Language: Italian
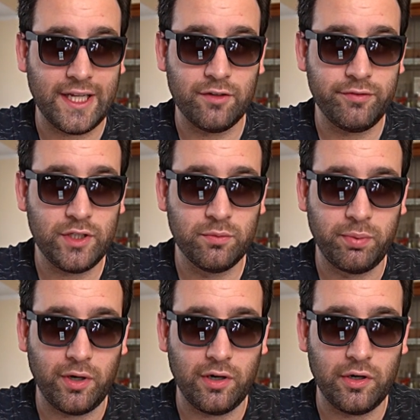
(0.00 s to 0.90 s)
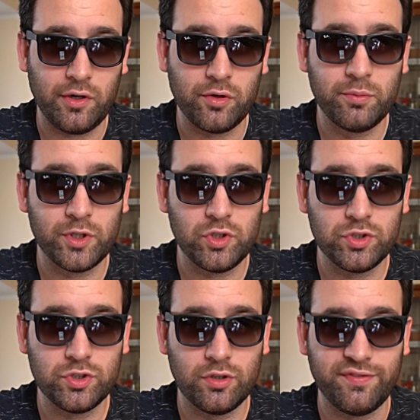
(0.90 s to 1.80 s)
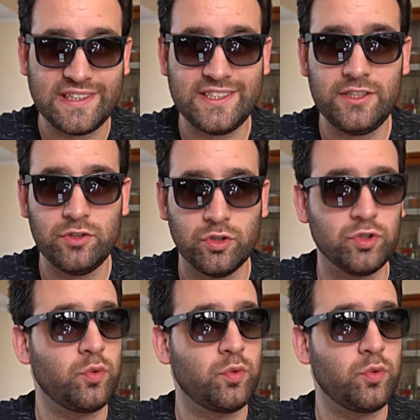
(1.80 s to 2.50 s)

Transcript: era un video un po' rumoroso, fastidioso,